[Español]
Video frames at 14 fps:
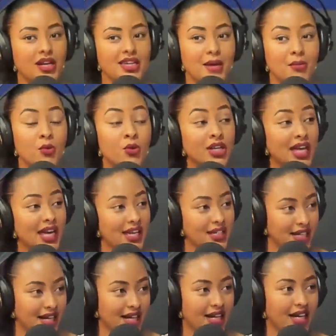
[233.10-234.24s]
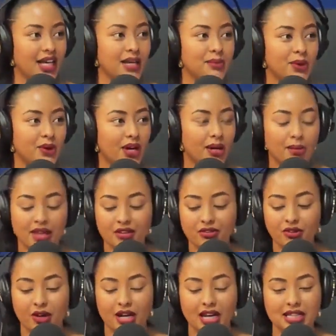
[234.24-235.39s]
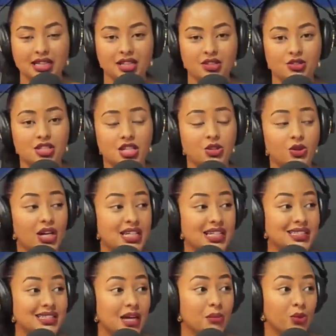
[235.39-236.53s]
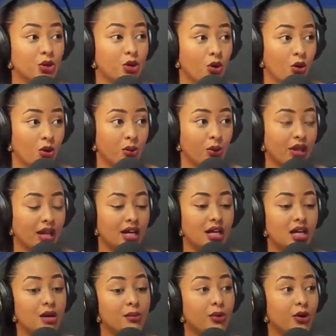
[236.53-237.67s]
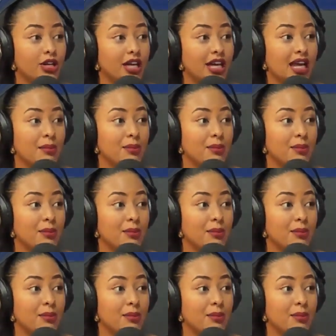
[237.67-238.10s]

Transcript: a ella muy ella en el programa de Fograte, yo siento que ella está muy cómoda porque le